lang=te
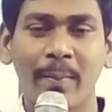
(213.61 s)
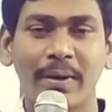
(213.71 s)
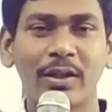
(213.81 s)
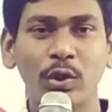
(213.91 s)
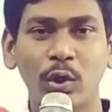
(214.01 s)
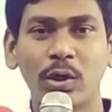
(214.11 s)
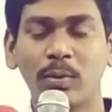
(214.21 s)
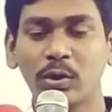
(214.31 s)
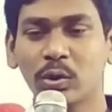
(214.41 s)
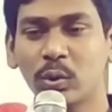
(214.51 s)
ప్రతి ఒక్క
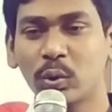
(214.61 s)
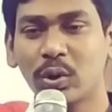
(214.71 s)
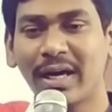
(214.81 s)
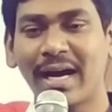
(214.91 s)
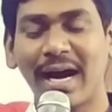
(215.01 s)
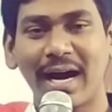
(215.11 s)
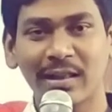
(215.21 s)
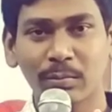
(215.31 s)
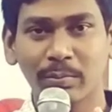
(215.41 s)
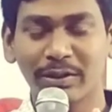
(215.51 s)
భక్తుడు కూడా
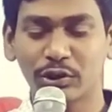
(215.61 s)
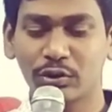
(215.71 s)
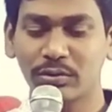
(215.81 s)
ఆత్మ